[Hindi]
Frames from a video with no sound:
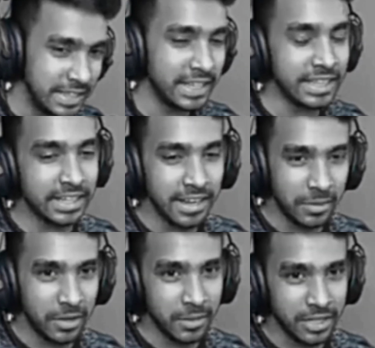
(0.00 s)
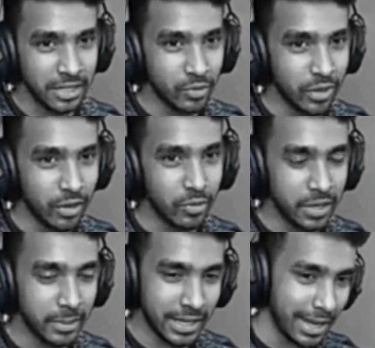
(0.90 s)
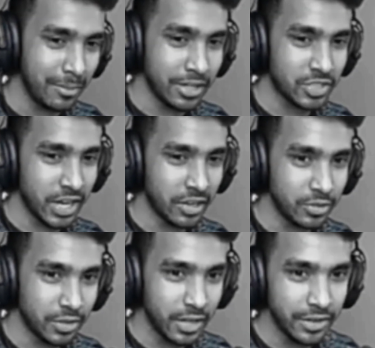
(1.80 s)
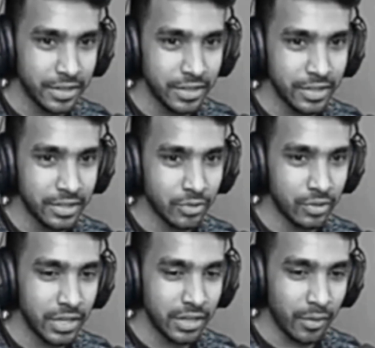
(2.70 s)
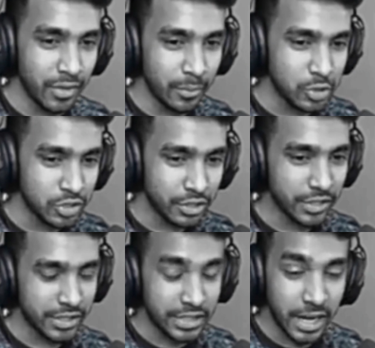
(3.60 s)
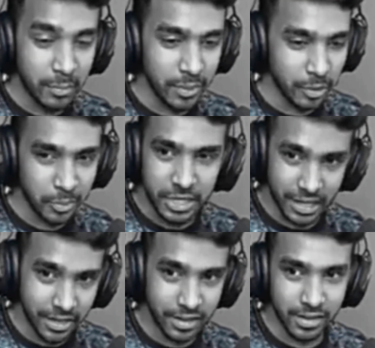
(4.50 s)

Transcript: धीरे धीरे टाइम टेबल ठीक होगा होने में टाइम लग जाएगा थोड़ा क्योंकि यार काफी ज्यादा मुश्किल हो जाता है टाइम टेबल को ठीक